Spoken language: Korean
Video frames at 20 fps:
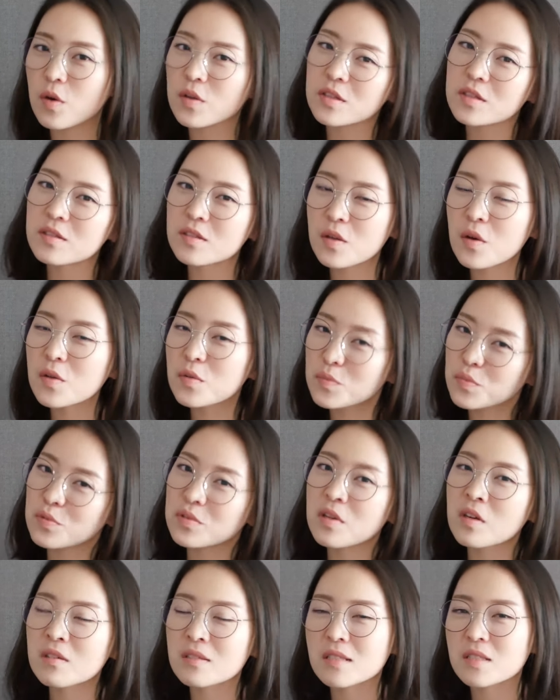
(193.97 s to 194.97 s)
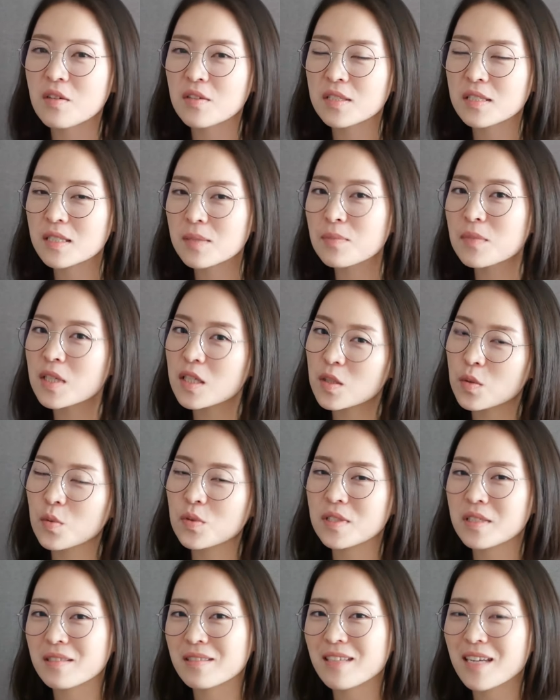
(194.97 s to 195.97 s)
어떤 부적응적인 심리
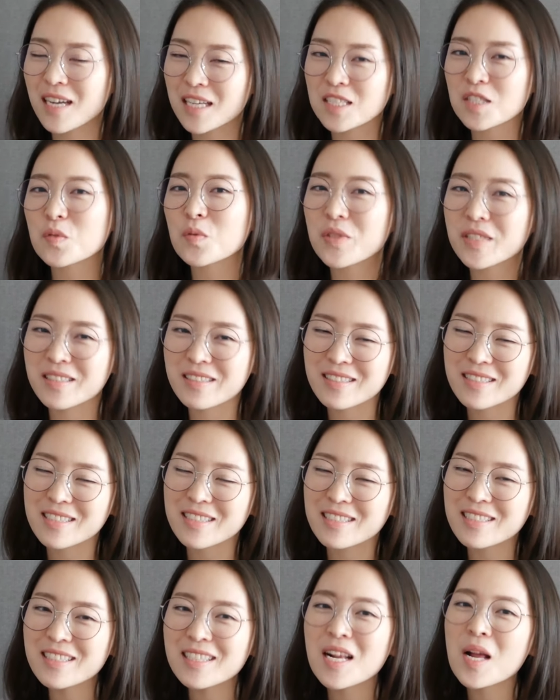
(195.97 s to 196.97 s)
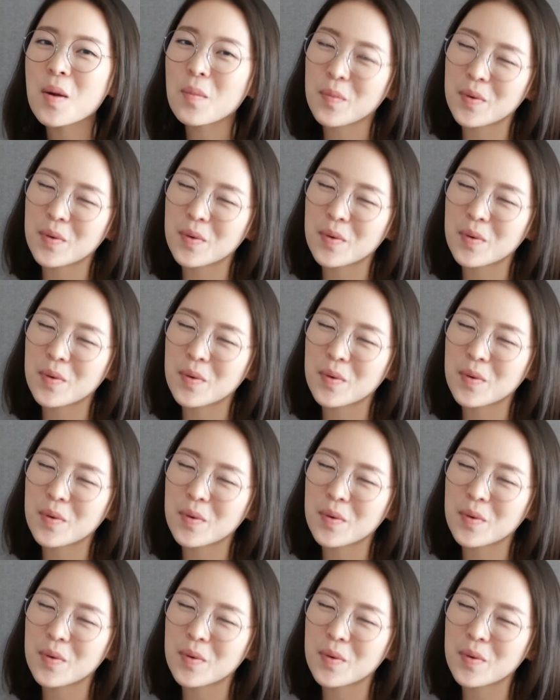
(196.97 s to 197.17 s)
도식을 가지고 있는지를